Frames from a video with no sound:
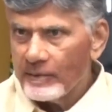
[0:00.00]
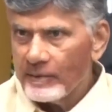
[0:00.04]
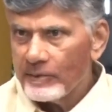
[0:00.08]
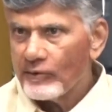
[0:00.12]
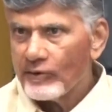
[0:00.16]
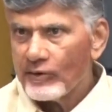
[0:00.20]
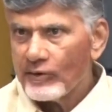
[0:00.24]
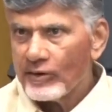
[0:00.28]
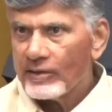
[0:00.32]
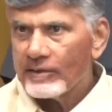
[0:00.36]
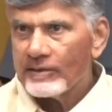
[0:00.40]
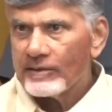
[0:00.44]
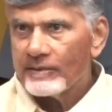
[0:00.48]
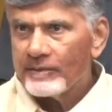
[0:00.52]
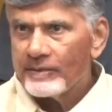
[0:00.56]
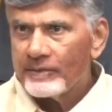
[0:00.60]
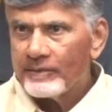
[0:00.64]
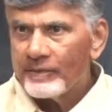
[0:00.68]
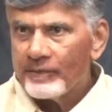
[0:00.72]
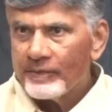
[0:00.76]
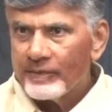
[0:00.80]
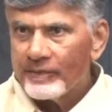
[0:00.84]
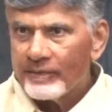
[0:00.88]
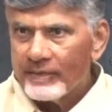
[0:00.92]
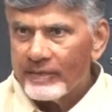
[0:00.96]
లాభం ఉండదు
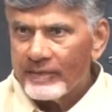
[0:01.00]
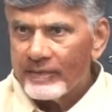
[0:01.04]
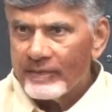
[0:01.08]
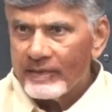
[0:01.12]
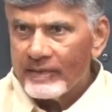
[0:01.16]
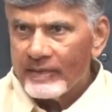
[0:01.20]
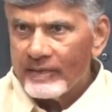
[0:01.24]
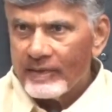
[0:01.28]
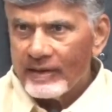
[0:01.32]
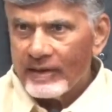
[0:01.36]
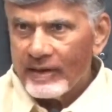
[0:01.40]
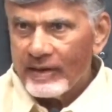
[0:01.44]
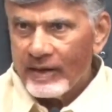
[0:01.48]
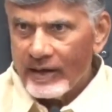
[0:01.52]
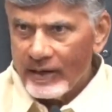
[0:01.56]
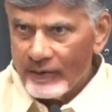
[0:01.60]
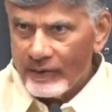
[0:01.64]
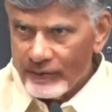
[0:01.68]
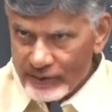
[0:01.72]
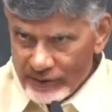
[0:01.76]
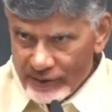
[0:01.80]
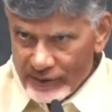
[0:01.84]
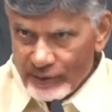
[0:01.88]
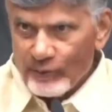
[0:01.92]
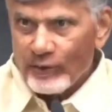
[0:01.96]
ఆ
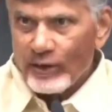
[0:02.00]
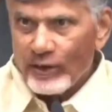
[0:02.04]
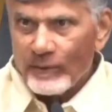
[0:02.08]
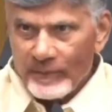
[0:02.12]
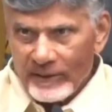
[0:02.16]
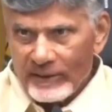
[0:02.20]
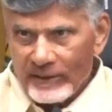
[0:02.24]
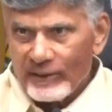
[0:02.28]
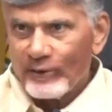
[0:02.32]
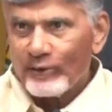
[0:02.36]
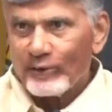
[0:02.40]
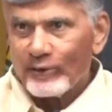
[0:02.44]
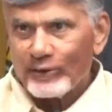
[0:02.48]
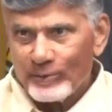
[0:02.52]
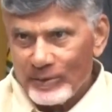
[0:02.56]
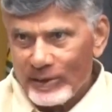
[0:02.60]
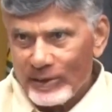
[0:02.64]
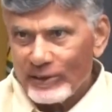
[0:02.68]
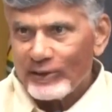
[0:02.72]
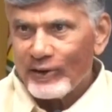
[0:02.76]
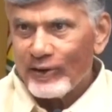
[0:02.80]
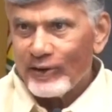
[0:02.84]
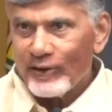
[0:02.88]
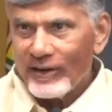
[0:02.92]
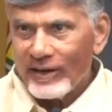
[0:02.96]
విషయం కూడా ప్రజలు
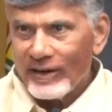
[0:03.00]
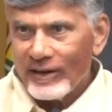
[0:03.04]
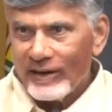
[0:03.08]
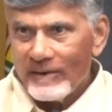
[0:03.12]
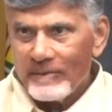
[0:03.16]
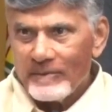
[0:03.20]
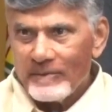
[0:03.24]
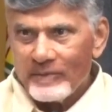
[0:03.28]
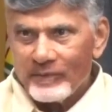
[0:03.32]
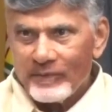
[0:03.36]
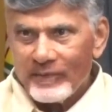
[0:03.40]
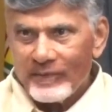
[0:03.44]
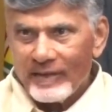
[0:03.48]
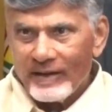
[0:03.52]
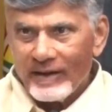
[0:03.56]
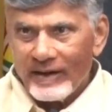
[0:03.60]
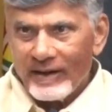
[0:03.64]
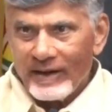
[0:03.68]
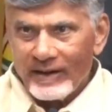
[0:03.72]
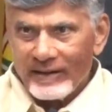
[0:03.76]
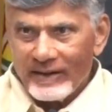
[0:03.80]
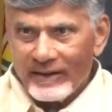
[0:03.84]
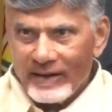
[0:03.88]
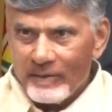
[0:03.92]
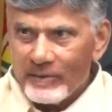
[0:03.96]
గుర్తుపెట్టుకోవాలి
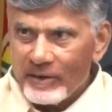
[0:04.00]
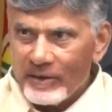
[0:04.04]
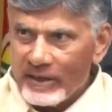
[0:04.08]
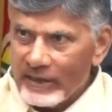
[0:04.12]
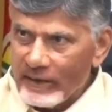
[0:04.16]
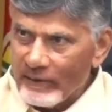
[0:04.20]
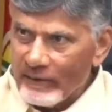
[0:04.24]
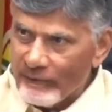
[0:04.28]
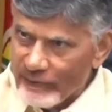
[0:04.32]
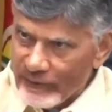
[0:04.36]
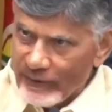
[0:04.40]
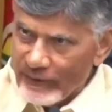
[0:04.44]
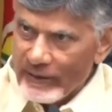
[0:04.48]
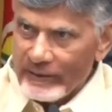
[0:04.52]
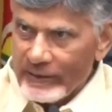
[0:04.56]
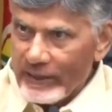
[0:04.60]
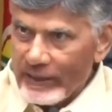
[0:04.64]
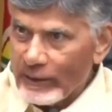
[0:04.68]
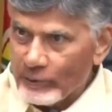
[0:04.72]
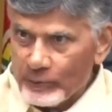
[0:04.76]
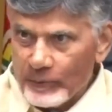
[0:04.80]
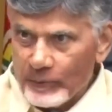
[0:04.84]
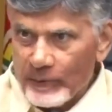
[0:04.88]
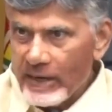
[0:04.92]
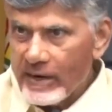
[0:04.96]
అదే మరి
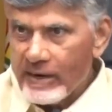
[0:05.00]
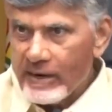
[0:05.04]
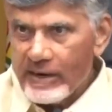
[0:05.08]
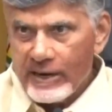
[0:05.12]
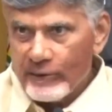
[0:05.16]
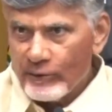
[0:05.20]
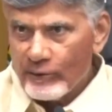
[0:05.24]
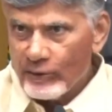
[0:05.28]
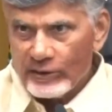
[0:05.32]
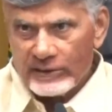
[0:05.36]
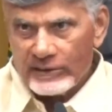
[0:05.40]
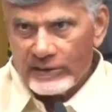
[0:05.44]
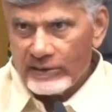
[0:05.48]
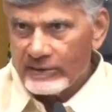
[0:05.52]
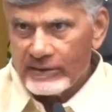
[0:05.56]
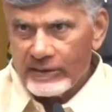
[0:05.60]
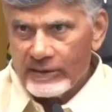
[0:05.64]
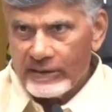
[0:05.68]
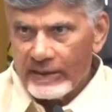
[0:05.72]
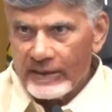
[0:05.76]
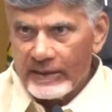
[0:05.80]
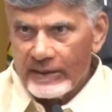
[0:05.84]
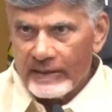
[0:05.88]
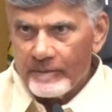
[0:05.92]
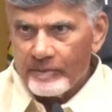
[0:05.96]
వీళ్ళకి ఎక్స్పైరీ డేట్
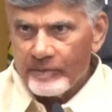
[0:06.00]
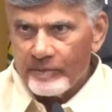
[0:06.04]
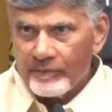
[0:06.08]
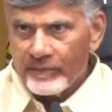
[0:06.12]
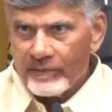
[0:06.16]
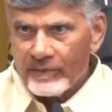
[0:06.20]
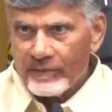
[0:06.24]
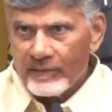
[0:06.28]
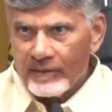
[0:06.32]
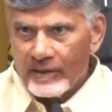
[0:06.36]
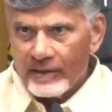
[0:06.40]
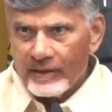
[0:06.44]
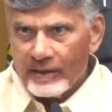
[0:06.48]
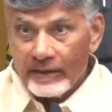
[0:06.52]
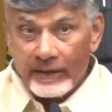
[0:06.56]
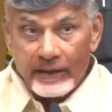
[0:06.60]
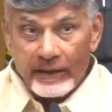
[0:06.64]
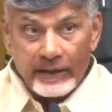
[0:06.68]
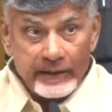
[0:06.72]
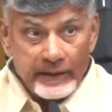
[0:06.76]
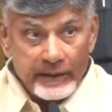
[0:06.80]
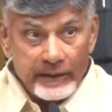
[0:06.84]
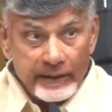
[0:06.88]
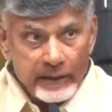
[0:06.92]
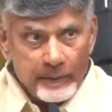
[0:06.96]
వచ్చేసింది
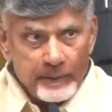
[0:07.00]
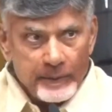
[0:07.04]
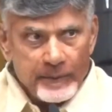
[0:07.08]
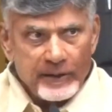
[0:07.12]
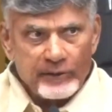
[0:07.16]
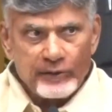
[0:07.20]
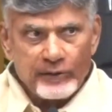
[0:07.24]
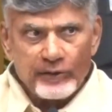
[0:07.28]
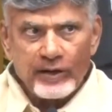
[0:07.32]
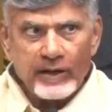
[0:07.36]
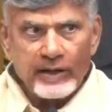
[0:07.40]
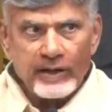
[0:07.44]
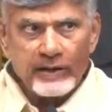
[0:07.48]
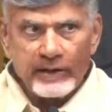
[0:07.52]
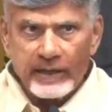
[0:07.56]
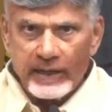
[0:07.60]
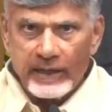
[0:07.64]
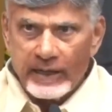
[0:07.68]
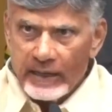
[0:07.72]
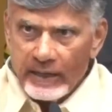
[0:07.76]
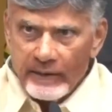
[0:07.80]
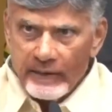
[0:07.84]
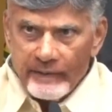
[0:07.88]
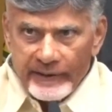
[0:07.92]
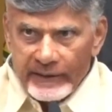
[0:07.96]
ఎగిరిగిరి పడుతున్నారు
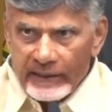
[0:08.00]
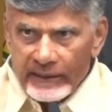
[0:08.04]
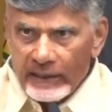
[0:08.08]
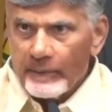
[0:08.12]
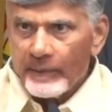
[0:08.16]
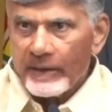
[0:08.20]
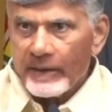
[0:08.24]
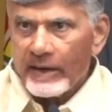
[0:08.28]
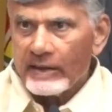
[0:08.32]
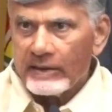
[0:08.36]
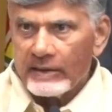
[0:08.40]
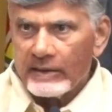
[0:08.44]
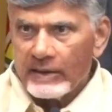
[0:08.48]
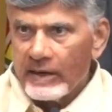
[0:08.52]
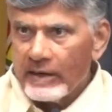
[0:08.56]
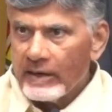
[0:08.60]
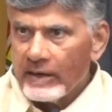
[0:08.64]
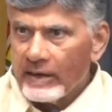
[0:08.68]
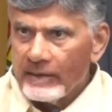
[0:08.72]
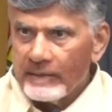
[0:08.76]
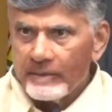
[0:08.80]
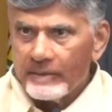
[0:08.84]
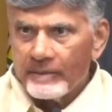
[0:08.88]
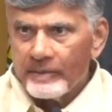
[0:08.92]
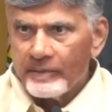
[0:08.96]
ఏమి ఎగిరి
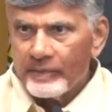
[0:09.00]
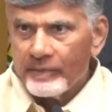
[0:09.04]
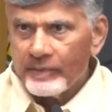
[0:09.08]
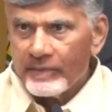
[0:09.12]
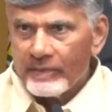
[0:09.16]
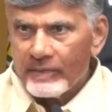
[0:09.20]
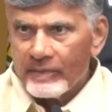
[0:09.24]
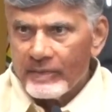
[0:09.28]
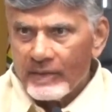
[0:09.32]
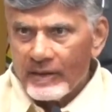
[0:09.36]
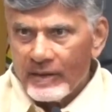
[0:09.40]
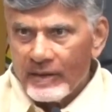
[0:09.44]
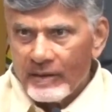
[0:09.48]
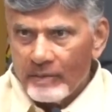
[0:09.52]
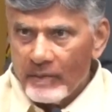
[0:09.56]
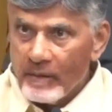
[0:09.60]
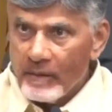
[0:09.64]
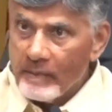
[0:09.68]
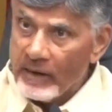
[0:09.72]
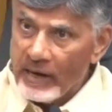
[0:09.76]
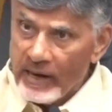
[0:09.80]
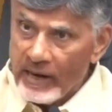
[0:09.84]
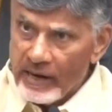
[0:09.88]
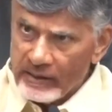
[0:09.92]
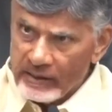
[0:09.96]
పడద్దండి
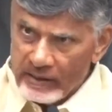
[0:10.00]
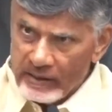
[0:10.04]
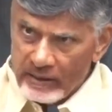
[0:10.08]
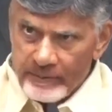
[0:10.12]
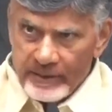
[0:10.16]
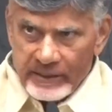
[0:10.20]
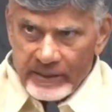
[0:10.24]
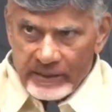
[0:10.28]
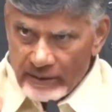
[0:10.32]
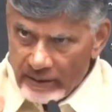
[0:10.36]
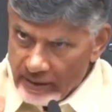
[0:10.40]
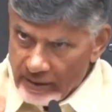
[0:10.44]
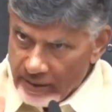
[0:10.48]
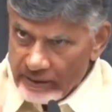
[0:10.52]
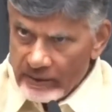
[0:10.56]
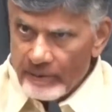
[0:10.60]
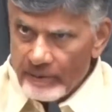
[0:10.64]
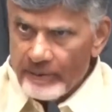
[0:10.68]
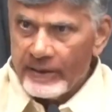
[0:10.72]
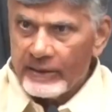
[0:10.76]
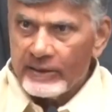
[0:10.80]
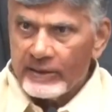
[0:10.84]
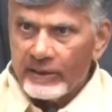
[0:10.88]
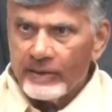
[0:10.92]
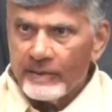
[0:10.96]
మిమ్మల్ని ఎక్కడ పెట్టాలో
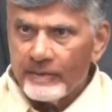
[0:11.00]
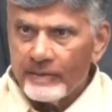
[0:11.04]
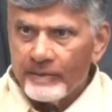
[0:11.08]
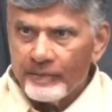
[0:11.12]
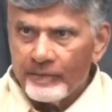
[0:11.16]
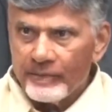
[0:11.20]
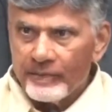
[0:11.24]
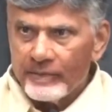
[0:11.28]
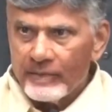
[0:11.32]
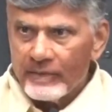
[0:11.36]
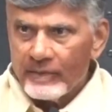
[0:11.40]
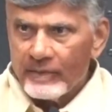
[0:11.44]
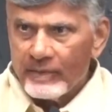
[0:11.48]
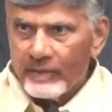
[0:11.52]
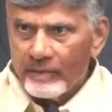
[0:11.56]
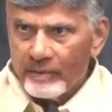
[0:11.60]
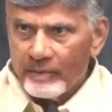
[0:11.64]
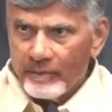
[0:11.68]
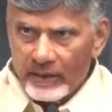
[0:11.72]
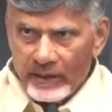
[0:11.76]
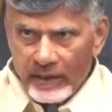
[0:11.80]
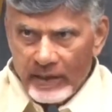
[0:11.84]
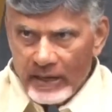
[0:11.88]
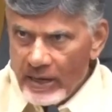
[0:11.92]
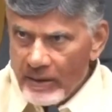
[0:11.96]
అక్కడ పెడతాం
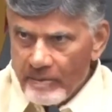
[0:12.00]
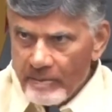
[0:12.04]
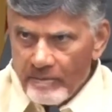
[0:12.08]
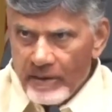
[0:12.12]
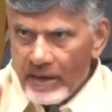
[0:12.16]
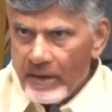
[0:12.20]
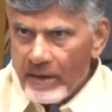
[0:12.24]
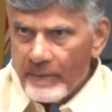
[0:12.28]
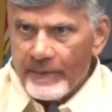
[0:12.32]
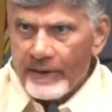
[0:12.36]
మీరేం